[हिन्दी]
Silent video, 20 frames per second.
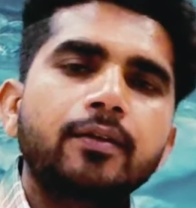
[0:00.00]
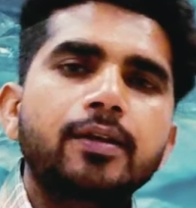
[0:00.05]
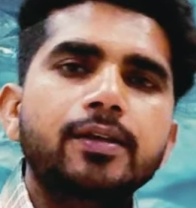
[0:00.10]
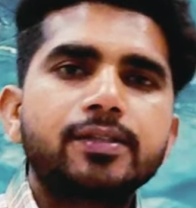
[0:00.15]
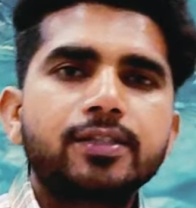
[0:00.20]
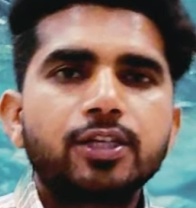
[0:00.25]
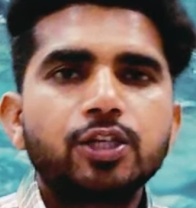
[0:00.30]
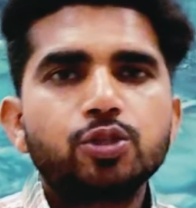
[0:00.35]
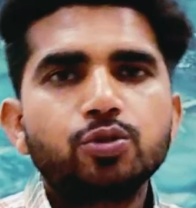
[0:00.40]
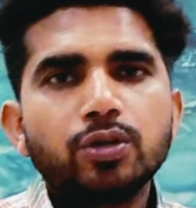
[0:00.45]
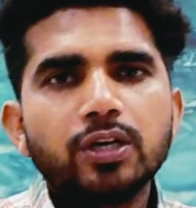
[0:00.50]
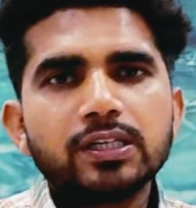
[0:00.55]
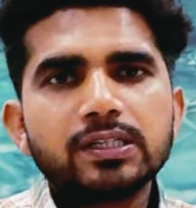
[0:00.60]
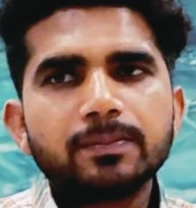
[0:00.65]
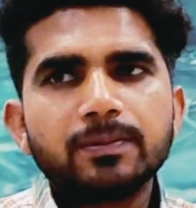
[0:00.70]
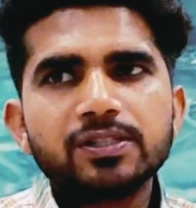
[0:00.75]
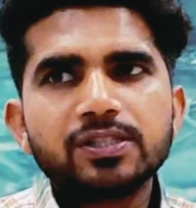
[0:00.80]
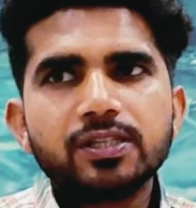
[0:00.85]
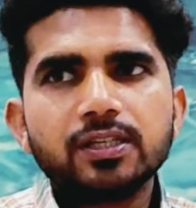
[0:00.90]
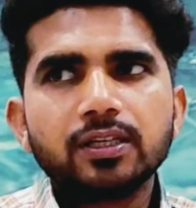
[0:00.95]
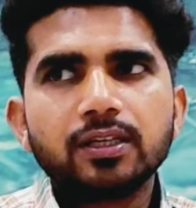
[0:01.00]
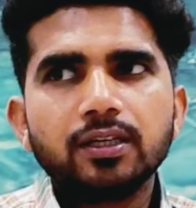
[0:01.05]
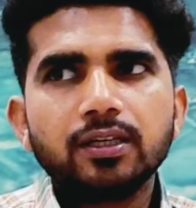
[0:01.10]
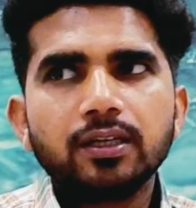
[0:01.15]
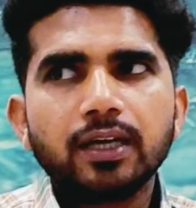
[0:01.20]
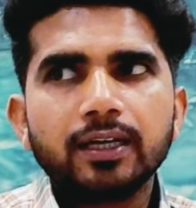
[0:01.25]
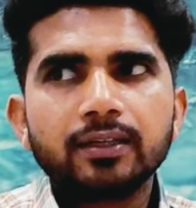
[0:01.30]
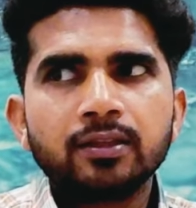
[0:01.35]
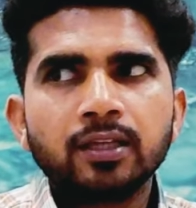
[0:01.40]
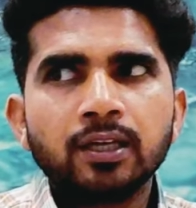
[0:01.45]
इसकी जो एज बच्चे की
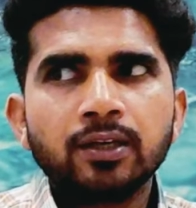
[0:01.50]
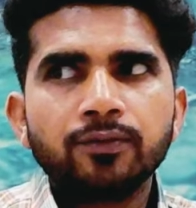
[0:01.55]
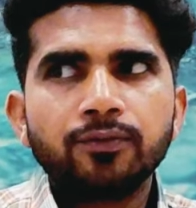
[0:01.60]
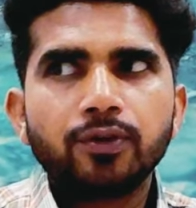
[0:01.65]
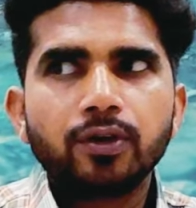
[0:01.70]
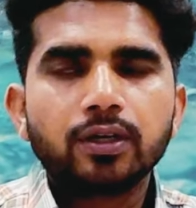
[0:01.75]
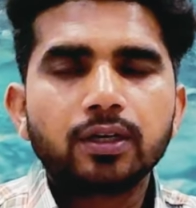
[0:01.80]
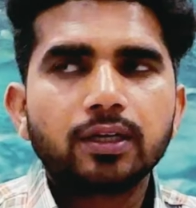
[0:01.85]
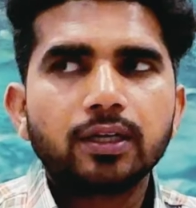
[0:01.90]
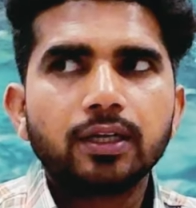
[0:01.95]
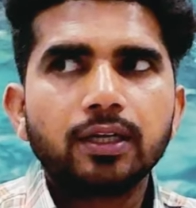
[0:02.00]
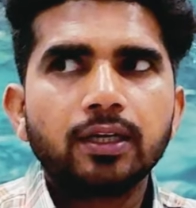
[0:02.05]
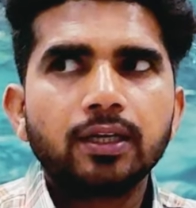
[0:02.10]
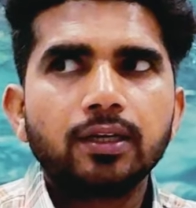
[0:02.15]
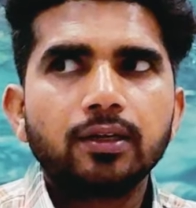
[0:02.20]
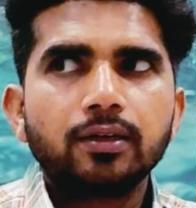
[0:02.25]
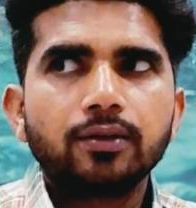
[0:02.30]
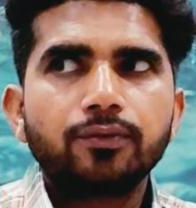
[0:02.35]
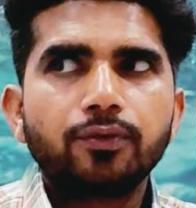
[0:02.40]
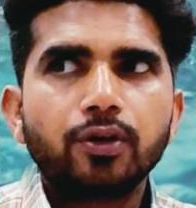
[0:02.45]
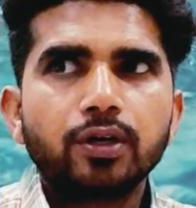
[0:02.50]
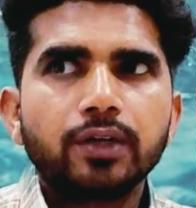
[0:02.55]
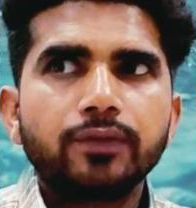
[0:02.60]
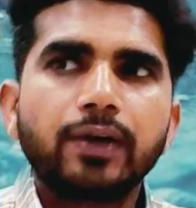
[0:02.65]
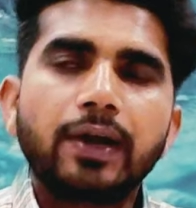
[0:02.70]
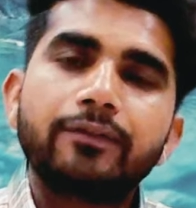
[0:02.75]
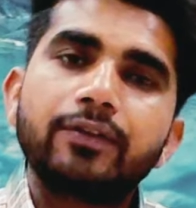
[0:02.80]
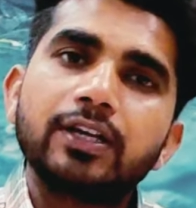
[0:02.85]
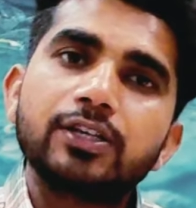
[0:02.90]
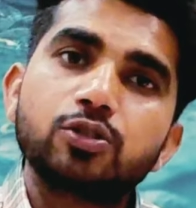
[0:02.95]
आई थिंक 40
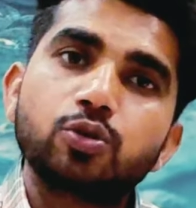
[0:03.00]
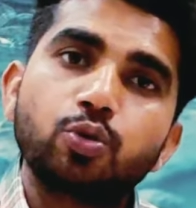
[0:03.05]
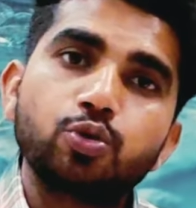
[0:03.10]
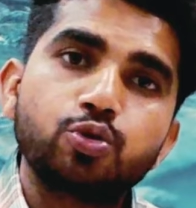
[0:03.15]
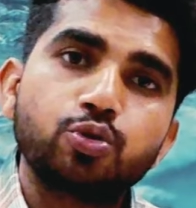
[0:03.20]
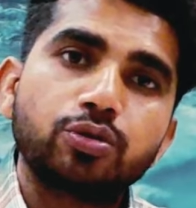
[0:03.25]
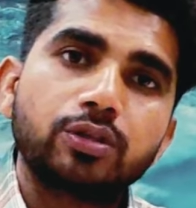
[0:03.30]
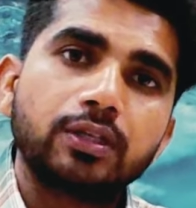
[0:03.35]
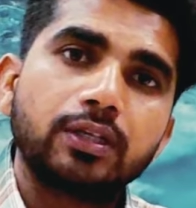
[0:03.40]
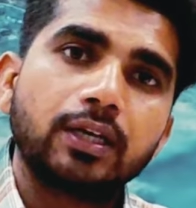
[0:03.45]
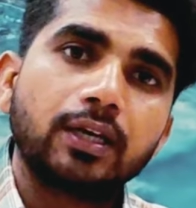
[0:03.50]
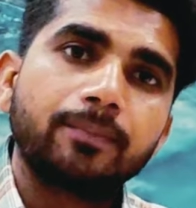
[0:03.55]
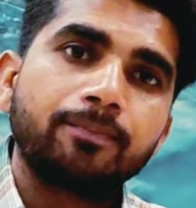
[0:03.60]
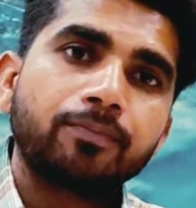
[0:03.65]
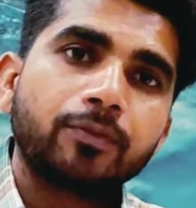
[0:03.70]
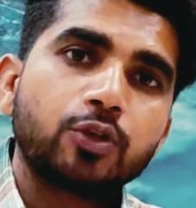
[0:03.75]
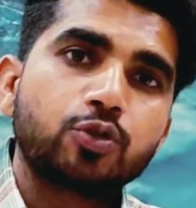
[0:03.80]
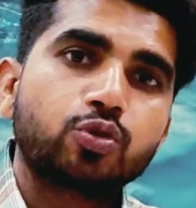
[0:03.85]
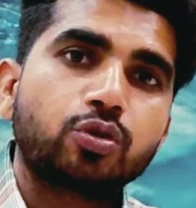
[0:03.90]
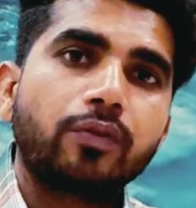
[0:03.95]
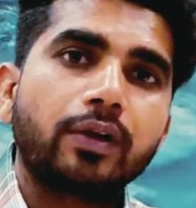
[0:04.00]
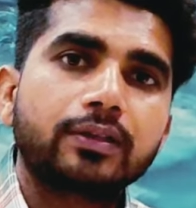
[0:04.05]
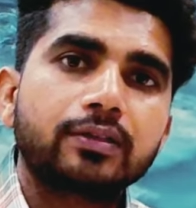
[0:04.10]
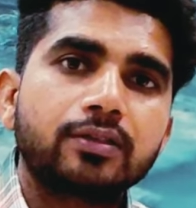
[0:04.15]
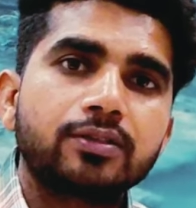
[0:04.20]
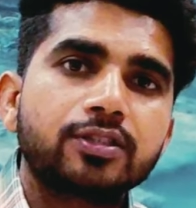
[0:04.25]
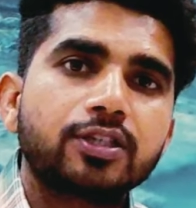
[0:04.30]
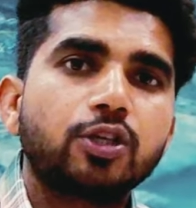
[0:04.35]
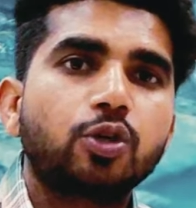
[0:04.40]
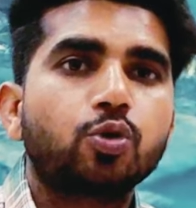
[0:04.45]
45 डेज हो चुकी है इसको
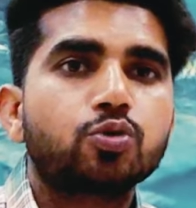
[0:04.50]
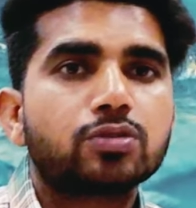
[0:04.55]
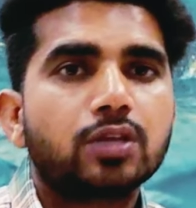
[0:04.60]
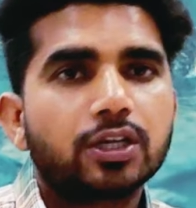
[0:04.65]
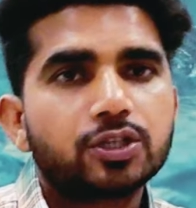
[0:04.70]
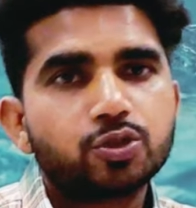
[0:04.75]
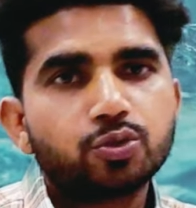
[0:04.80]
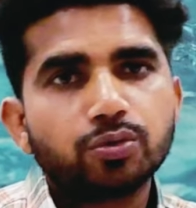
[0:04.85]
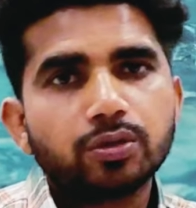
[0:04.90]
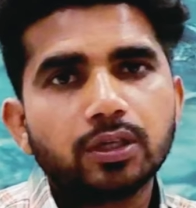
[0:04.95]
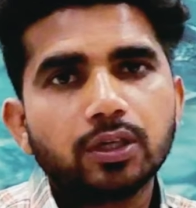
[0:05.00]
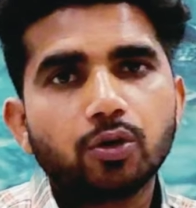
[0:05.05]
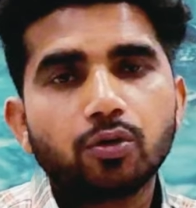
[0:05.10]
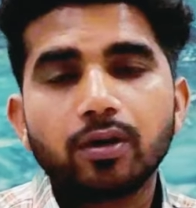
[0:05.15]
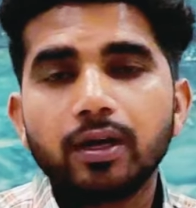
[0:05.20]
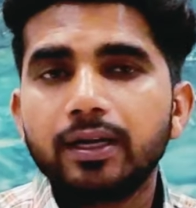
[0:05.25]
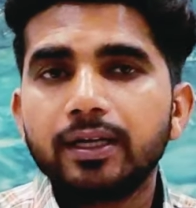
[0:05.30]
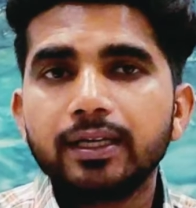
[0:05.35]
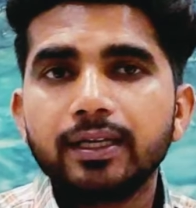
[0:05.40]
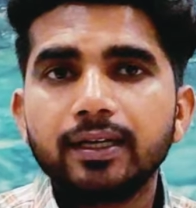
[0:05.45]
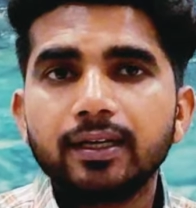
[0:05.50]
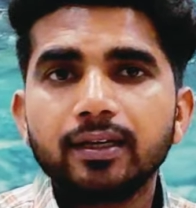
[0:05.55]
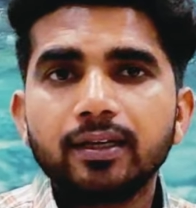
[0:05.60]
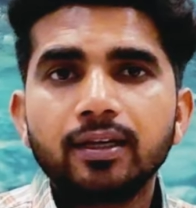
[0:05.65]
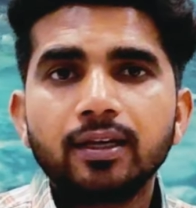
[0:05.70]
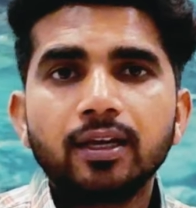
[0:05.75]
वैक्सीन की डोज लग चुकी है और रेडी है